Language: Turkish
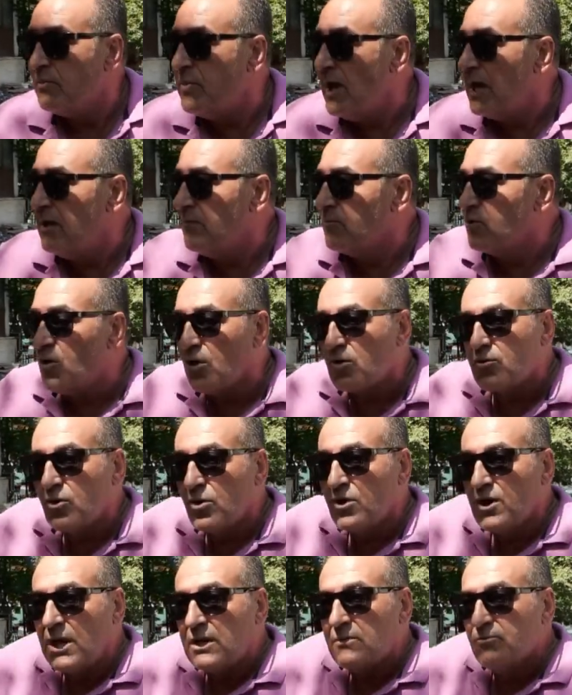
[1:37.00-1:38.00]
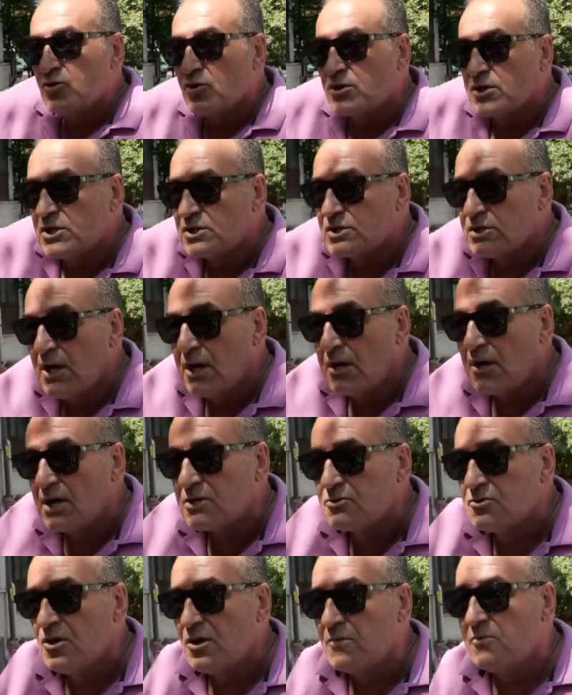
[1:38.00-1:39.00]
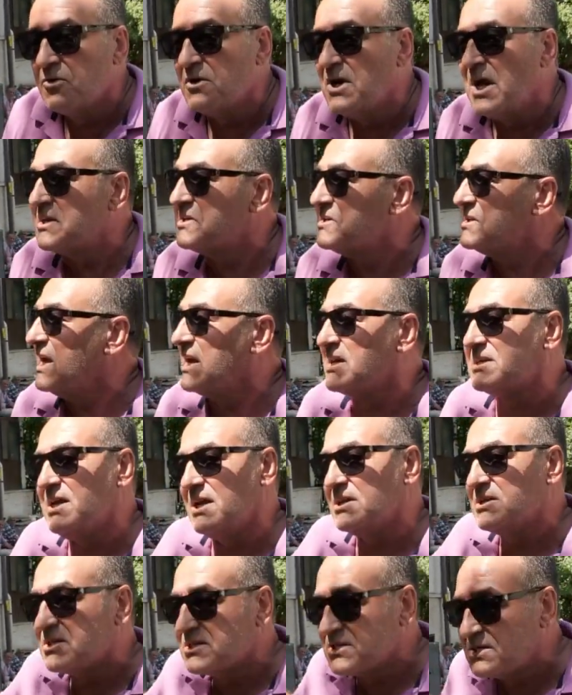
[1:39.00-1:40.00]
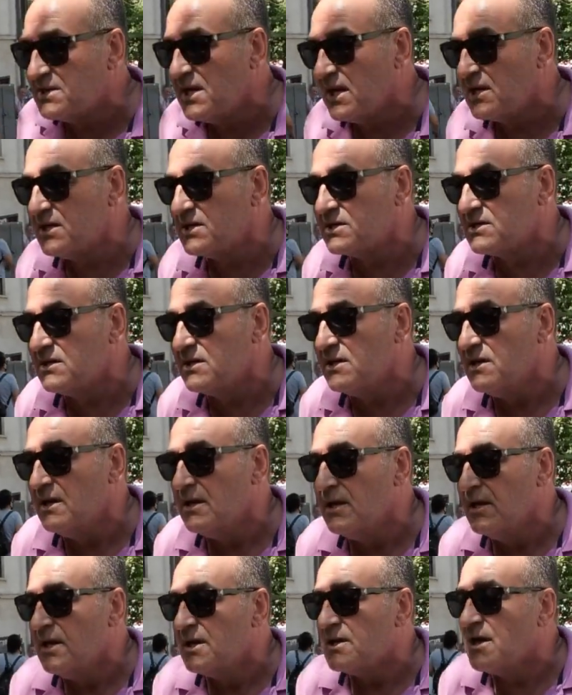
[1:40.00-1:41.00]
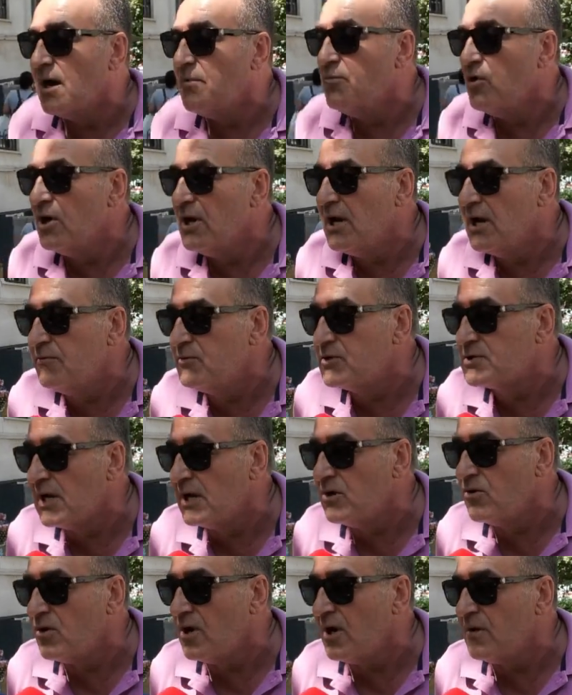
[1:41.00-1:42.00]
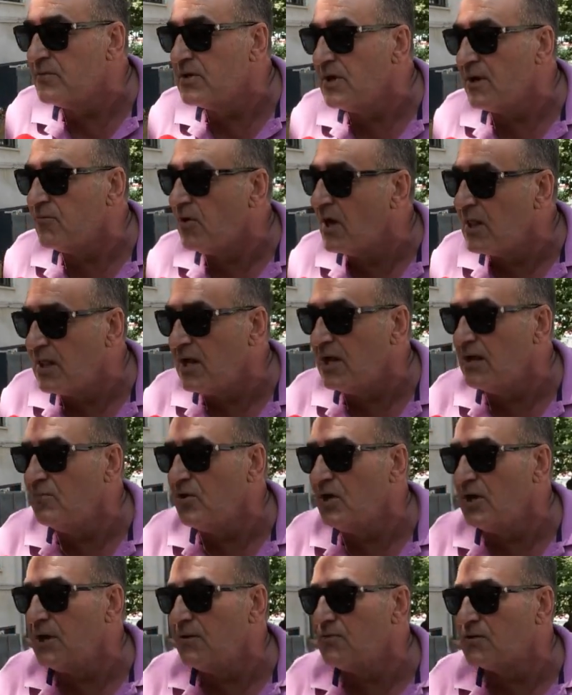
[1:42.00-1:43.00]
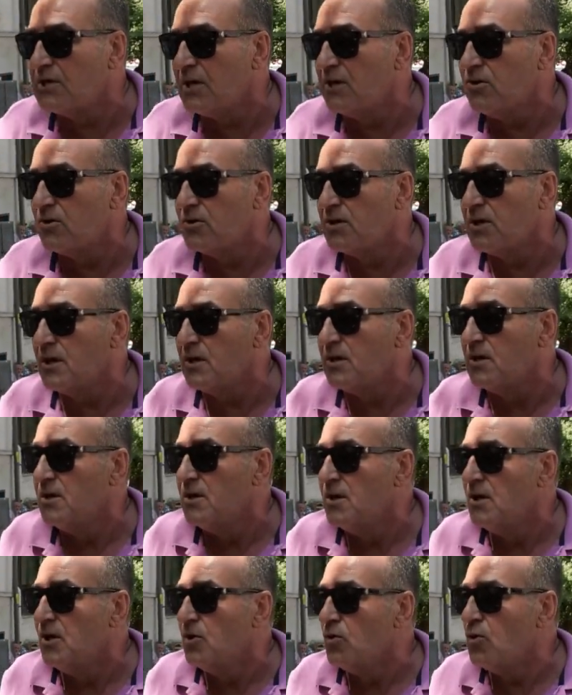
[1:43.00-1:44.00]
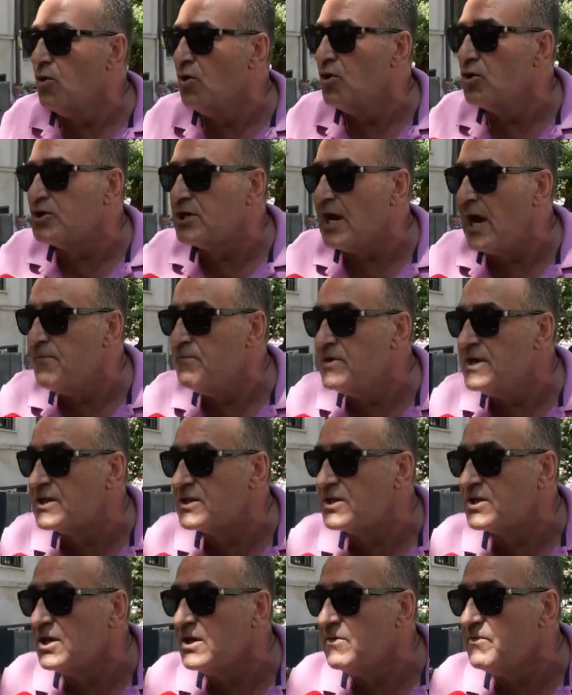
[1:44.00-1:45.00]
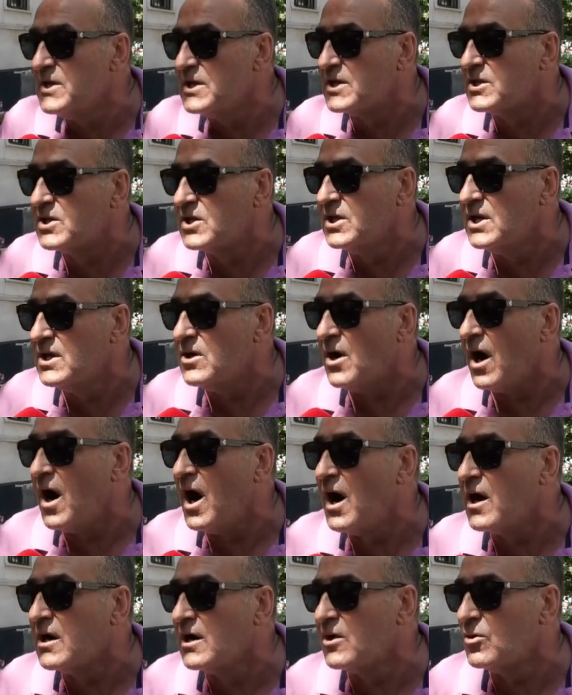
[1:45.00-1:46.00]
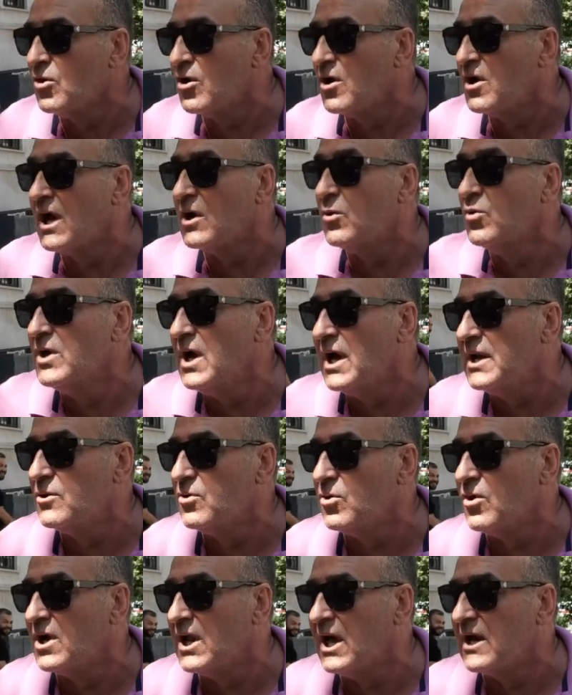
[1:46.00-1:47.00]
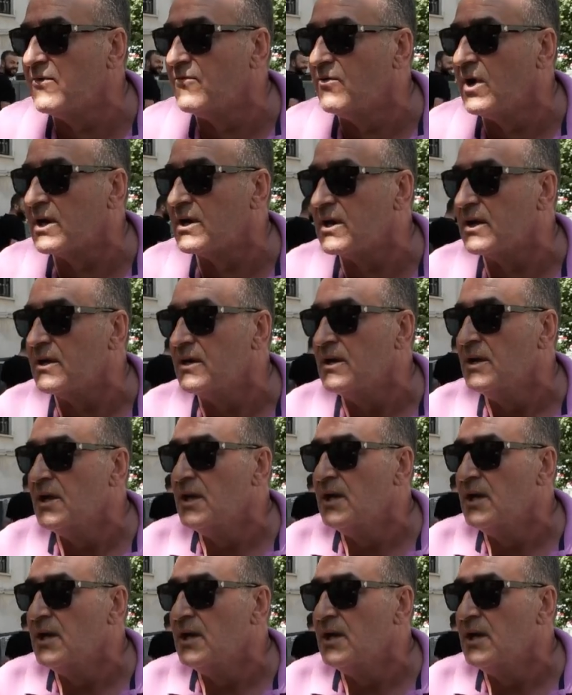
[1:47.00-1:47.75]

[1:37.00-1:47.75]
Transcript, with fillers: Benim doktorlarım yurt dışına kaçıyor. Bunlar giderse gitsinler dersin. Ya böyle bir şey yok abi ya. Vallahi böyle bir şey yok ya. Ülke bitti bitti. Akıllı olalım, uyanık olalım vallahi.